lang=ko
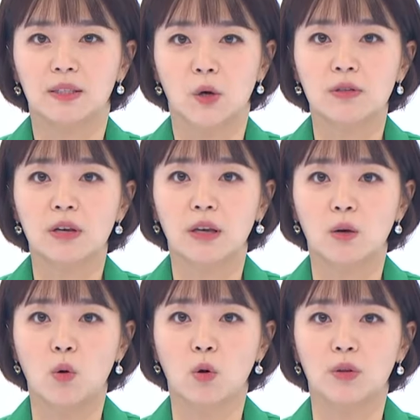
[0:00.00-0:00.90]
전 세계
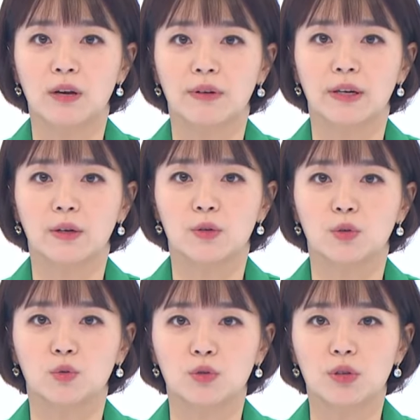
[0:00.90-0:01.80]
코로나
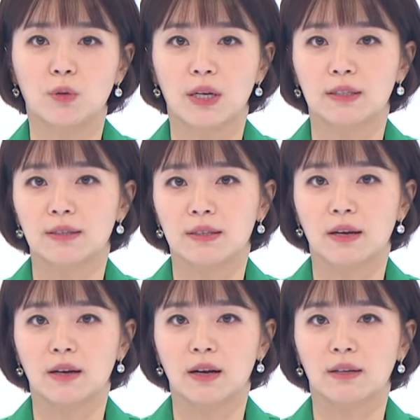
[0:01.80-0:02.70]
바이러스 누적
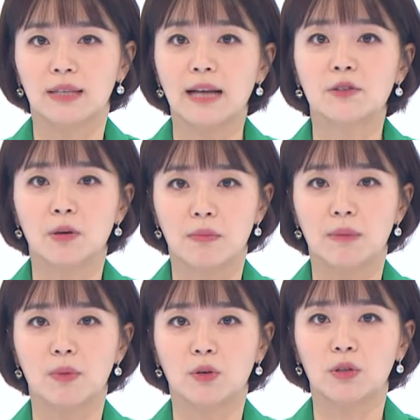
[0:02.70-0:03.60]
확진자가
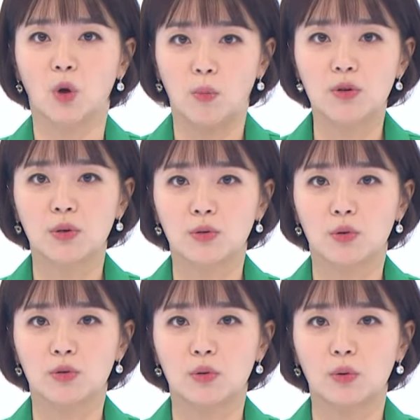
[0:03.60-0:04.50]
4천만 명을 넘어선
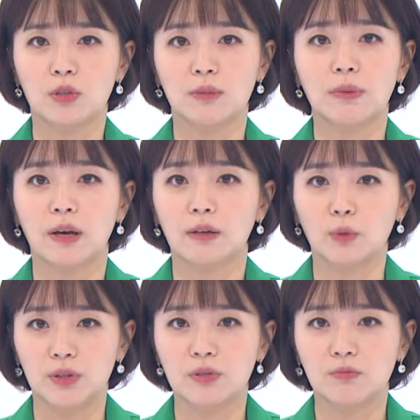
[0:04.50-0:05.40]
것으로 집계가
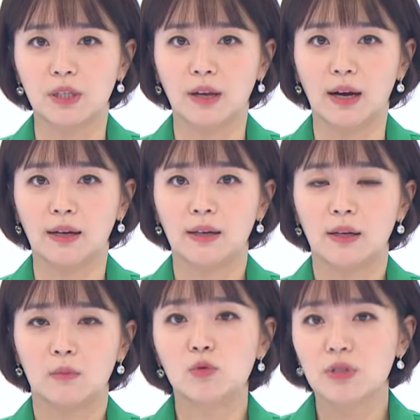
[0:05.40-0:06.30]
됐습니다.
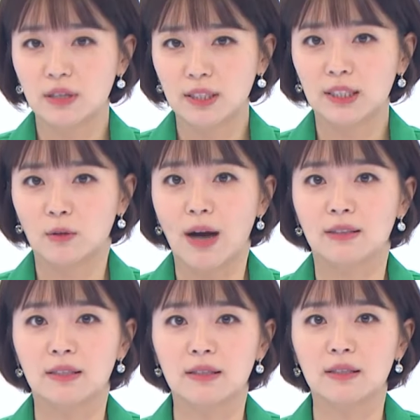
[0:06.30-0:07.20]
문제는
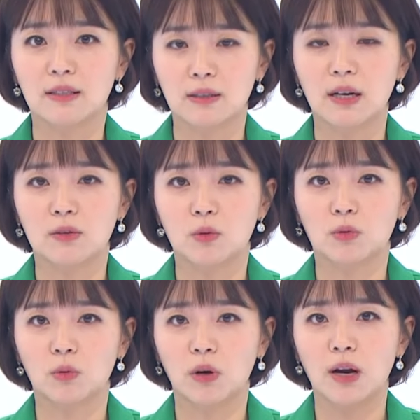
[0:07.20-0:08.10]
확진자 증가
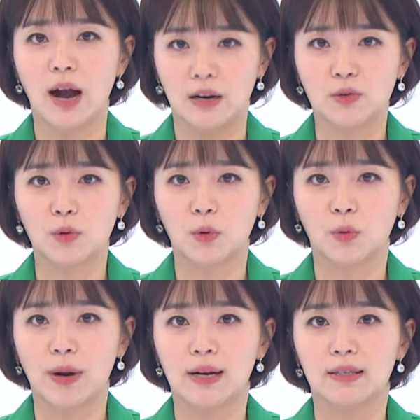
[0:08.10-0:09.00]
속도가
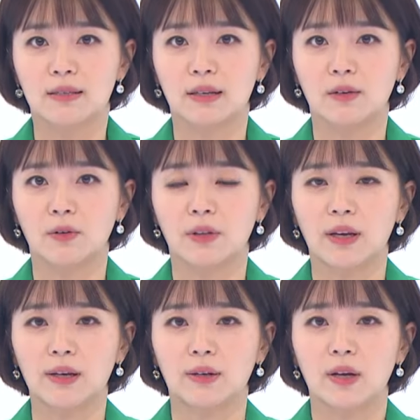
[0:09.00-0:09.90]
갈수록 빨라진다는
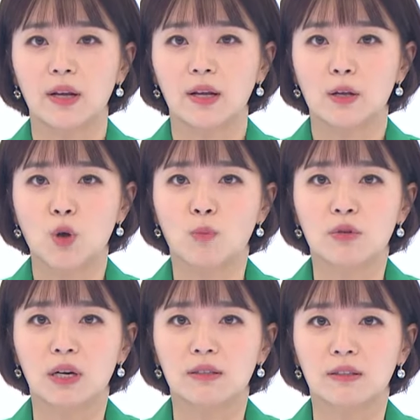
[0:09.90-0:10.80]
건데요.
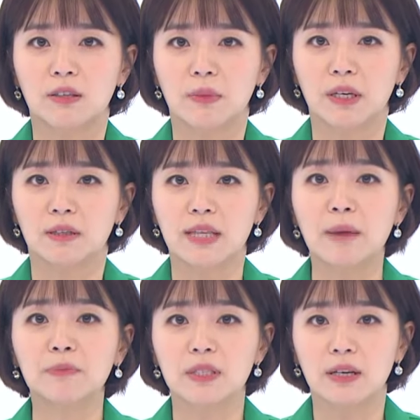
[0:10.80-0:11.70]
전문가들은 이미
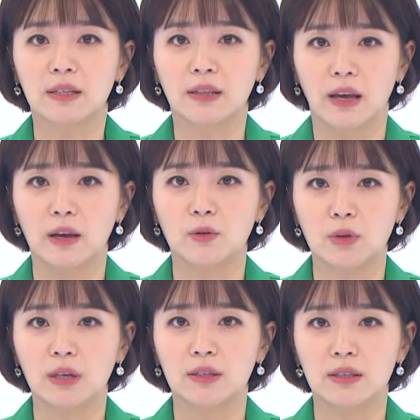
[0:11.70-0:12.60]
3차
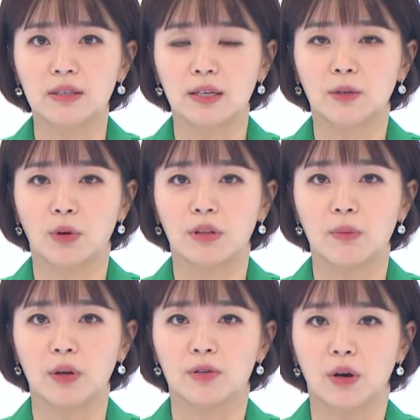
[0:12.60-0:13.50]
대유행이 시작이
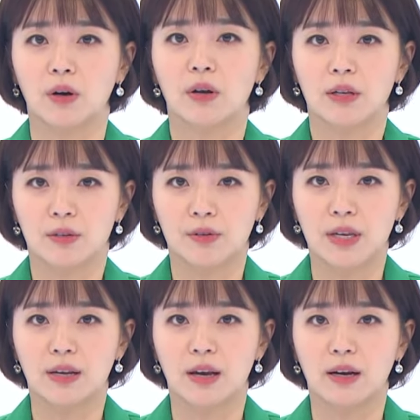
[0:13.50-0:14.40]
됐다면서 전
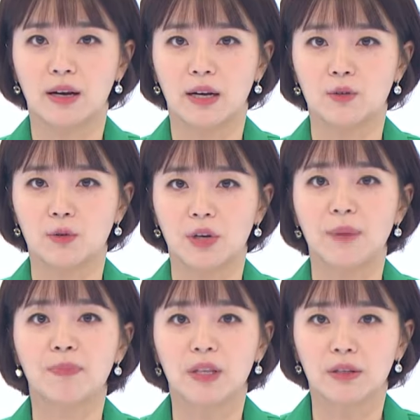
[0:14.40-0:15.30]
세계가 아주
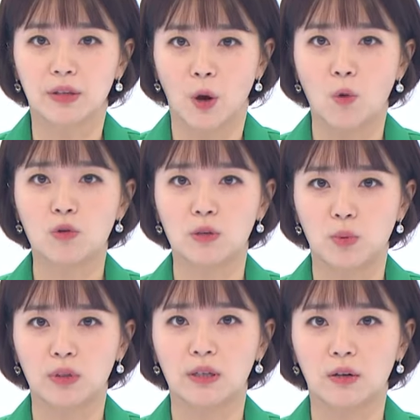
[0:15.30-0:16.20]
힘든 겨울을
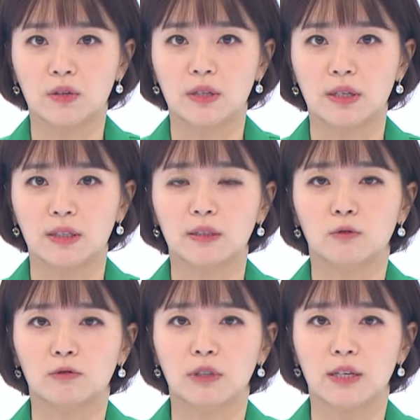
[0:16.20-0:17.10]
보낼 것이라는
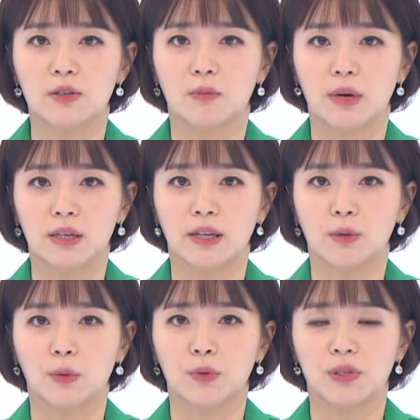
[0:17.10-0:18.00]
우울한 전망을
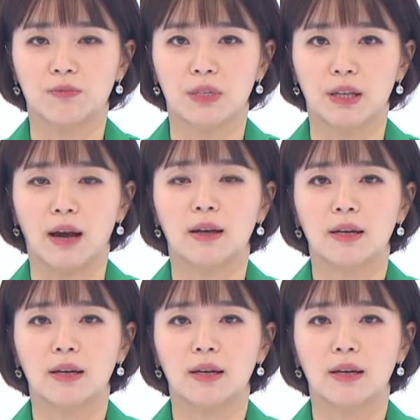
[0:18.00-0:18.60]
내놓고 있습니다.